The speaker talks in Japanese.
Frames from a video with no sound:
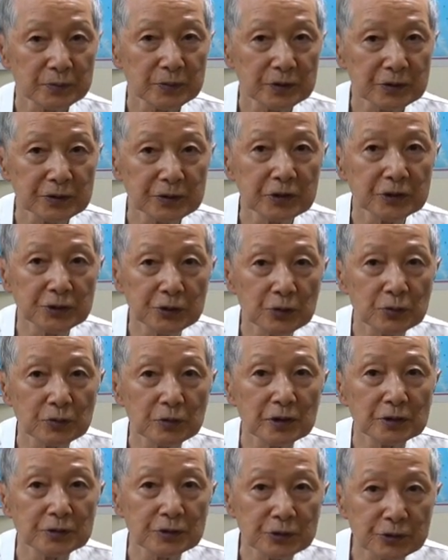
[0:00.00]
接触
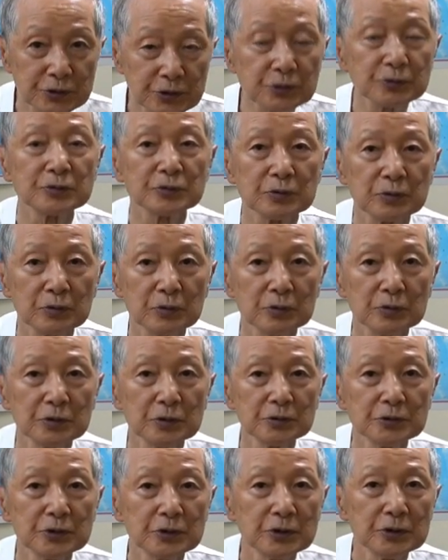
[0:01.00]
はすぐ
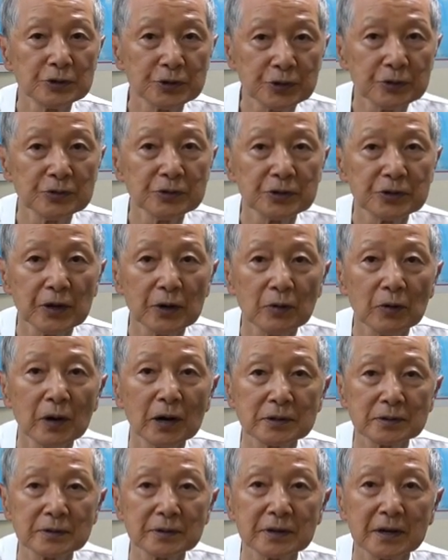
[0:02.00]
瞬時で
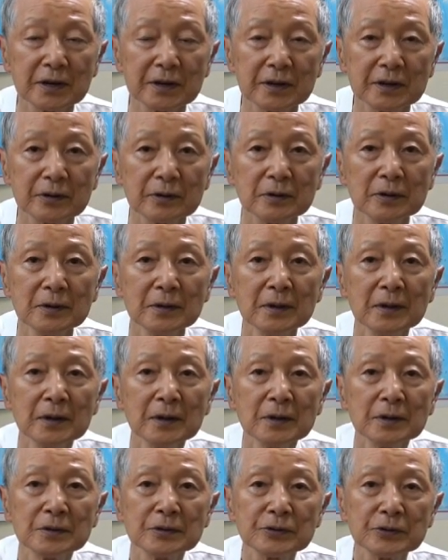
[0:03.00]
終わるんだけど
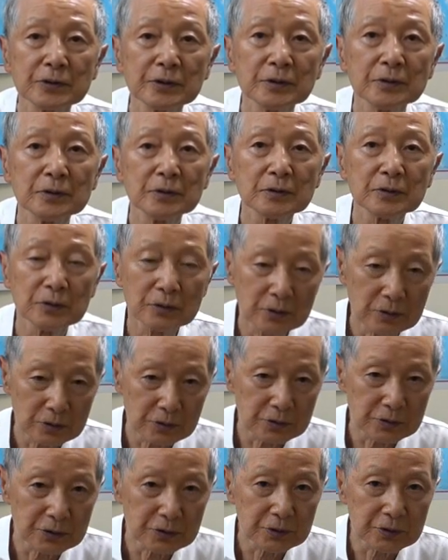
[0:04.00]
それをこ
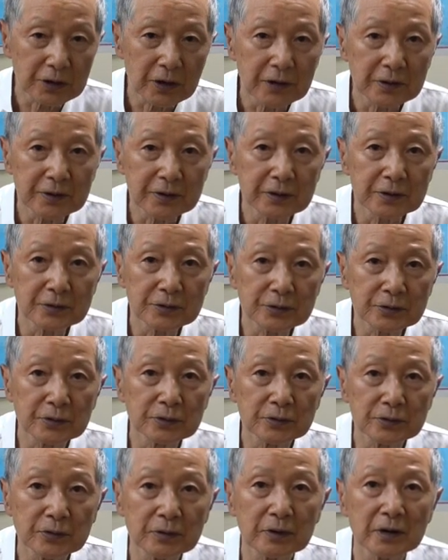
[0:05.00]
う体験す
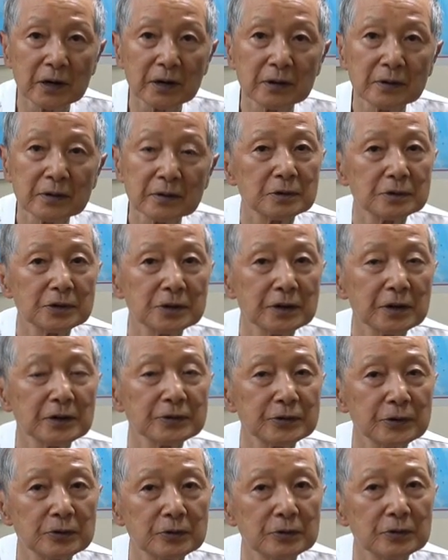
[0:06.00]
るのは時
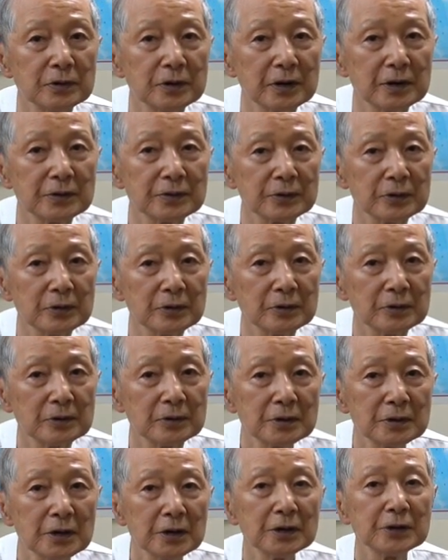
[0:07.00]
間と空間の
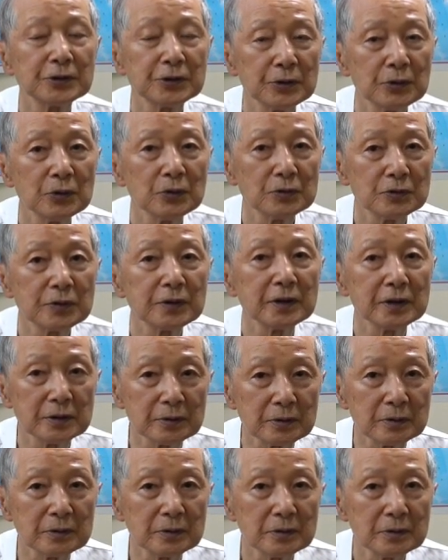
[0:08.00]
影響を受け
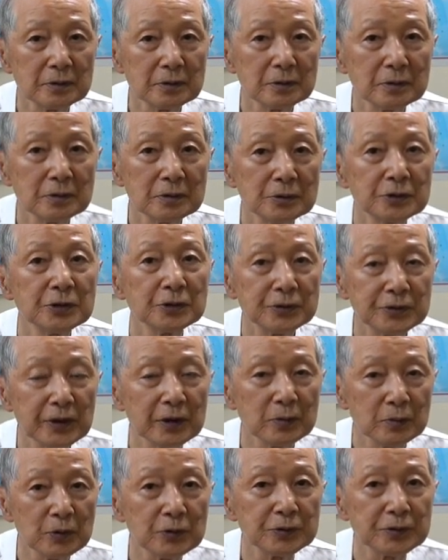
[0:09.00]
る肉
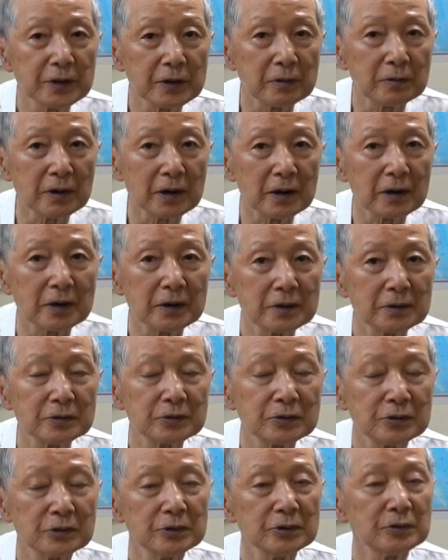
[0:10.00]
体持ってるから
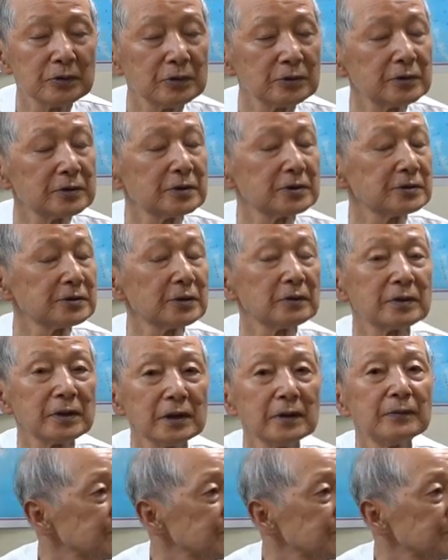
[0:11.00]
ということですよね。